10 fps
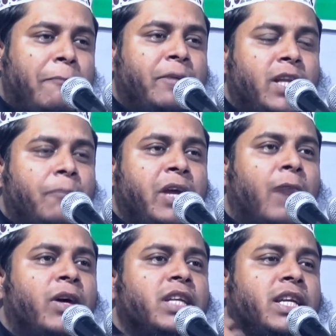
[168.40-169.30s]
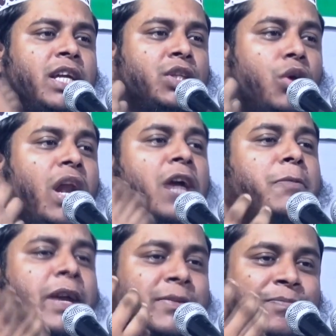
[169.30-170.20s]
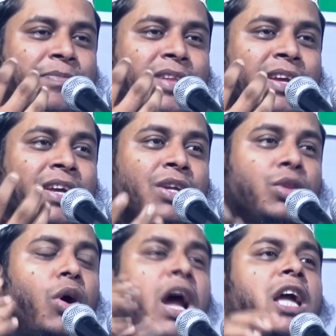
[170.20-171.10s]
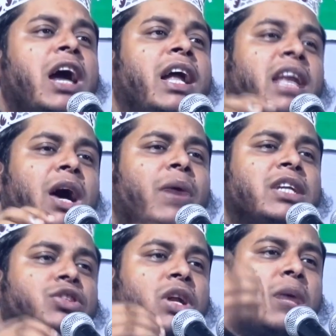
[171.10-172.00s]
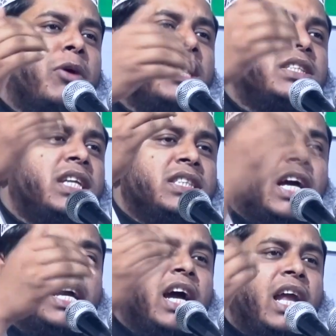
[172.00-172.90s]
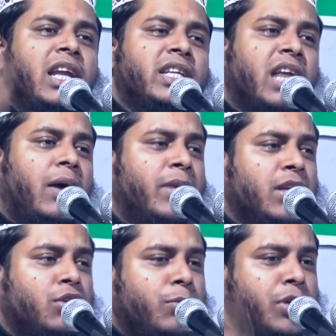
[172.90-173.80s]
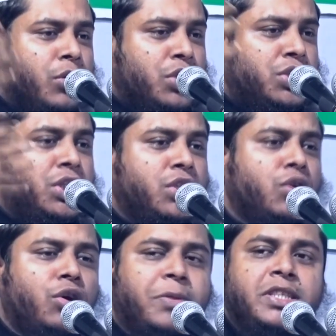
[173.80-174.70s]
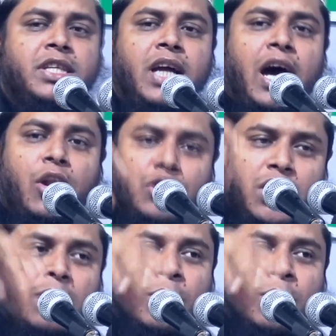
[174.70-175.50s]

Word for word: পাপি তাপি আমাদেরকে তরাইবেন তরাইয়া নেওয়ার জন্য এমন একটা জায়গায় আল্লাহ তালা আমাদের নবীকে অধিষ্ঠিত করবেন যেটা আরসের